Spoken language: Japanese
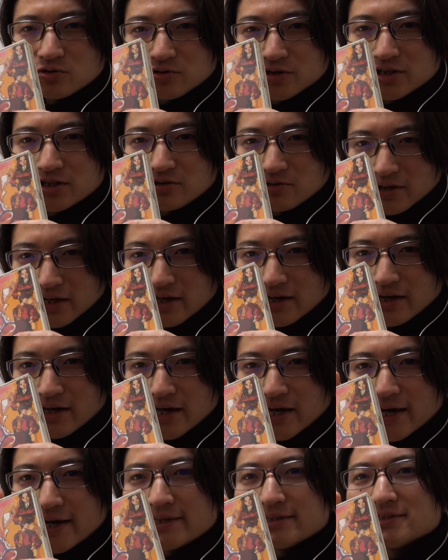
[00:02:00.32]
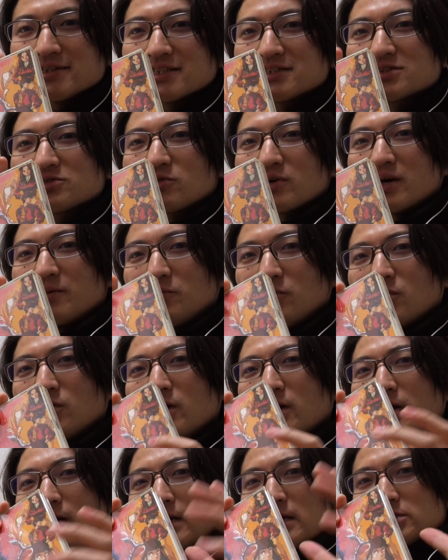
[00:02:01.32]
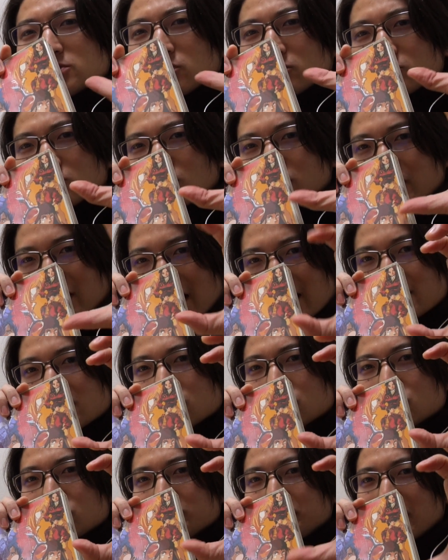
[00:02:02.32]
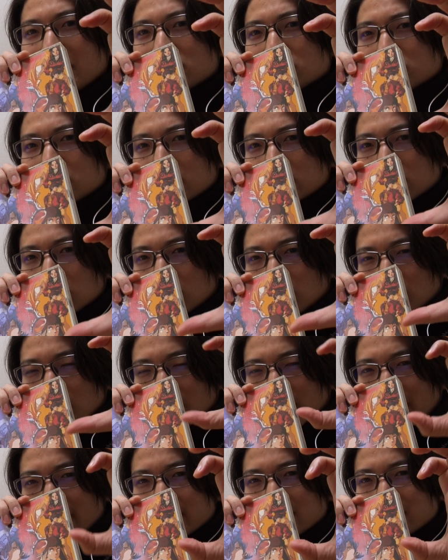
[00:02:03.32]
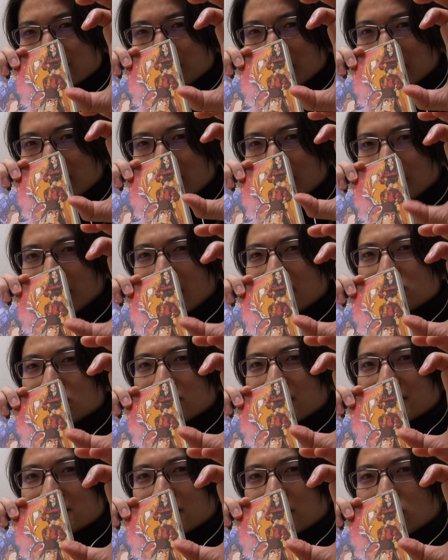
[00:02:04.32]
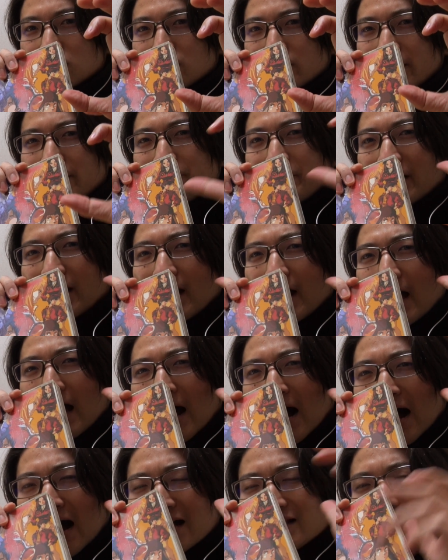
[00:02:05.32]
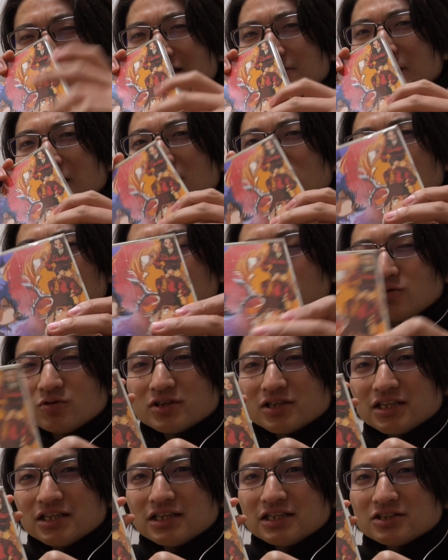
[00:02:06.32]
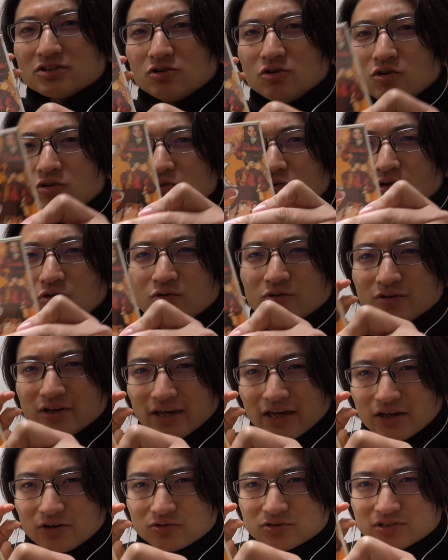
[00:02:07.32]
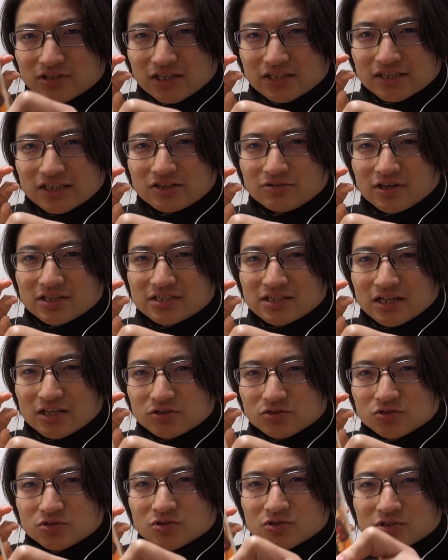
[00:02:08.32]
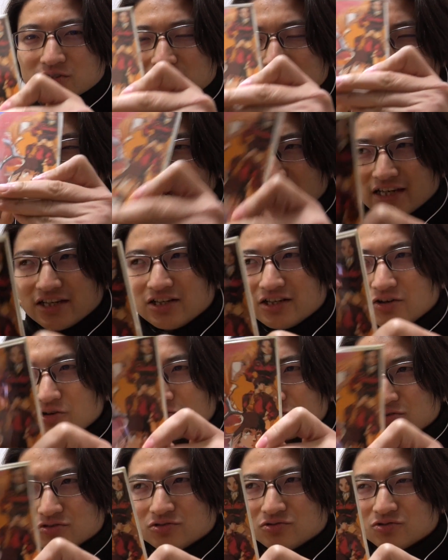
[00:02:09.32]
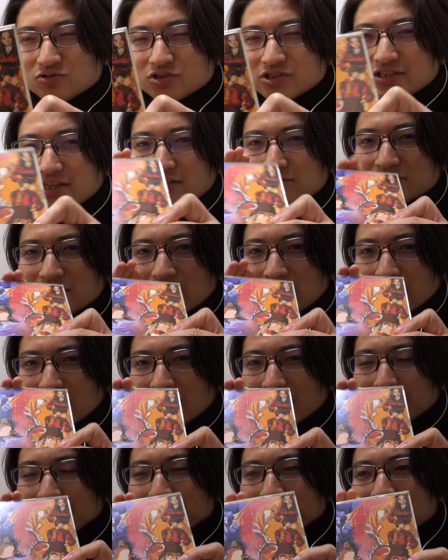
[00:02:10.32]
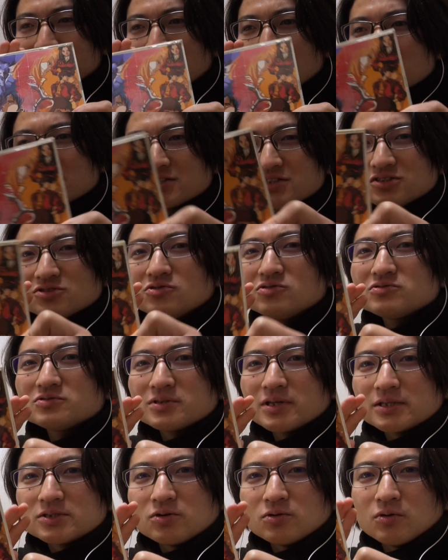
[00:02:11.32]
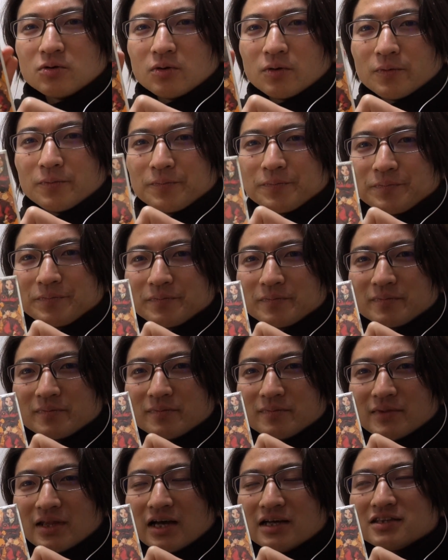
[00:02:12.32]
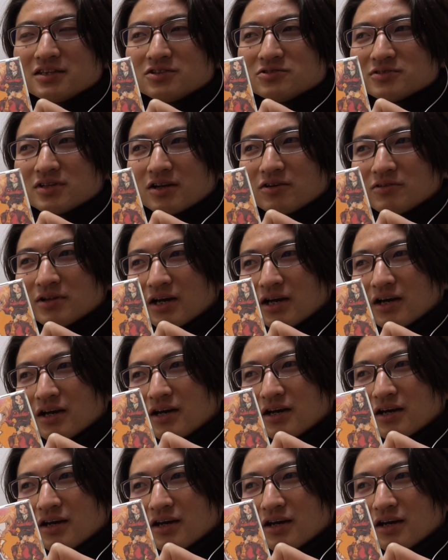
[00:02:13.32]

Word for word: の時のね演説とかもちょっと短縮バージョンっていうそのかいつまんだバージョンなんですけどやっぱアニメの時の音源を使ってるわけじゃなく再録をしてるからすごくねその何て言うんだろうな